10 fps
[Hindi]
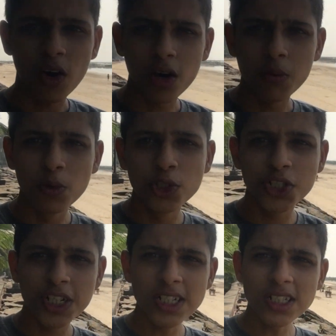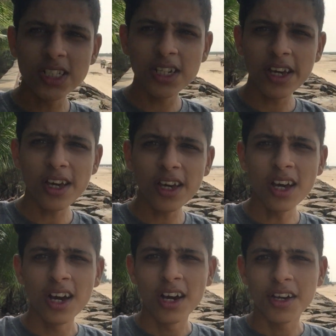और मुश्किल से
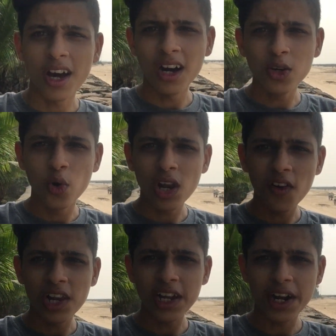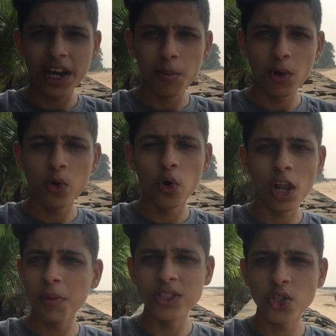यहाँ गोला वाले खड़े हैं आप लोग
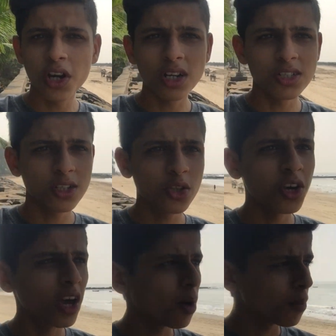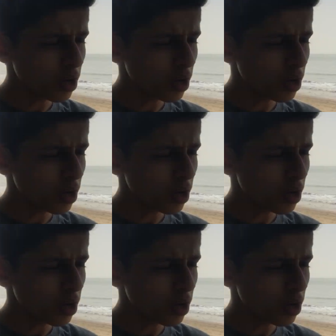गोला भी इंजॉय कर सकते हैं यहाँ